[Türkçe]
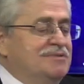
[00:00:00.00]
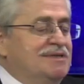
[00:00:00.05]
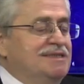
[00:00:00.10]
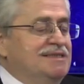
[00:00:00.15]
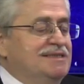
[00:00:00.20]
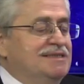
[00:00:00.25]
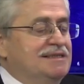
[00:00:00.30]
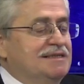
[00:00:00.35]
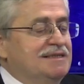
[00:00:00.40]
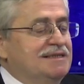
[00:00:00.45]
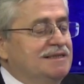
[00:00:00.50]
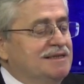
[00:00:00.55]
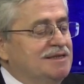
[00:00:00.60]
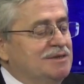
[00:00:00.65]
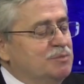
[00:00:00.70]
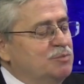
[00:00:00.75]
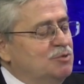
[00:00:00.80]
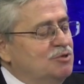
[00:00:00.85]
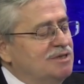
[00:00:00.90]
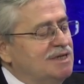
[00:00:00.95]
var.
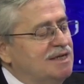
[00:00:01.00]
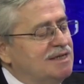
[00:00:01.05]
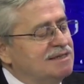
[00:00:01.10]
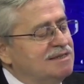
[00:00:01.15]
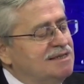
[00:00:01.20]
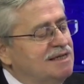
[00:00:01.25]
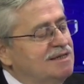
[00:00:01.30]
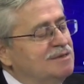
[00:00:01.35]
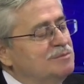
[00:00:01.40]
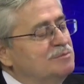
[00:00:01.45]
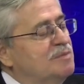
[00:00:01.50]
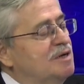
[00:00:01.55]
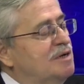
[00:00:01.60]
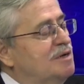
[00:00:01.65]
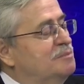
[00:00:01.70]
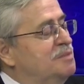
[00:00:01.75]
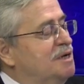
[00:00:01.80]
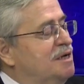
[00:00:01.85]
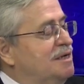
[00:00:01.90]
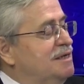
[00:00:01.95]
Bunlardan
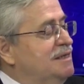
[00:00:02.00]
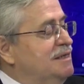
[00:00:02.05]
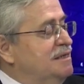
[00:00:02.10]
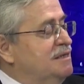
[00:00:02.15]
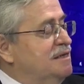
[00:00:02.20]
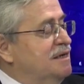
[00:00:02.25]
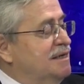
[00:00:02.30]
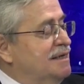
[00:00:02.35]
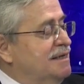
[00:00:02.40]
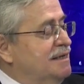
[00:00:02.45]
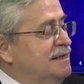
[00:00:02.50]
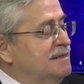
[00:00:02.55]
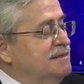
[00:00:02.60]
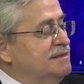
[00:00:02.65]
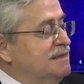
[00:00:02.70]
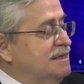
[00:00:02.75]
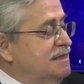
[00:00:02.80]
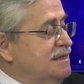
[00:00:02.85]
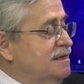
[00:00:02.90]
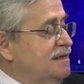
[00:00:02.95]
Baba Ali'de
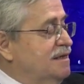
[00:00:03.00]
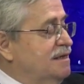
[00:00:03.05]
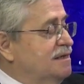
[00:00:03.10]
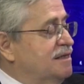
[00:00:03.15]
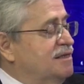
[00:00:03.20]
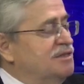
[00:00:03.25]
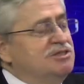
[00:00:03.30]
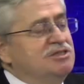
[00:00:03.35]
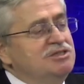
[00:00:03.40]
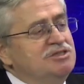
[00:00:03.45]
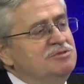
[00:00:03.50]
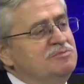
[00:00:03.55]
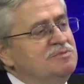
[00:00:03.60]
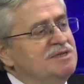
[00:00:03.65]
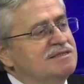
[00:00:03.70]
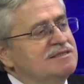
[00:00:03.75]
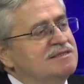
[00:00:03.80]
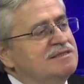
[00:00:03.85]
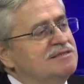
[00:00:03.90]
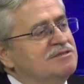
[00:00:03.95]
Hayat. Kaçıncı
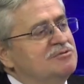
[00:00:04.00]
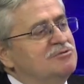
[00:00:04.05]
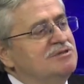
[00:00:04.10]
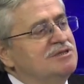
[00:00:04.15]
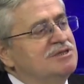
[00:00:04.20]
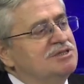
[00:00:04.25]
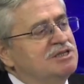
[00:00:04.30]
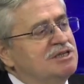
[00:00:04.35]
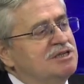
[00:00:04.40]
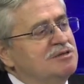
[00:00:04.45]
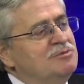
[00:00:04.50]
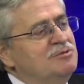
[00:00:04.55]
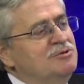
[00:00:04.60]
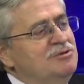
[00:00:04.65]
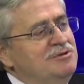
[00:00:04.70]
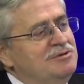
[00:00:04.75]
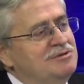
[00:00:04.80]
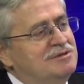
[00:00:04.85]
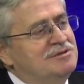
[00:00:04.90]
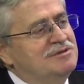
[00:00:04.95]
baskısı olacak
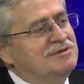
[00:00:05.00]
bu?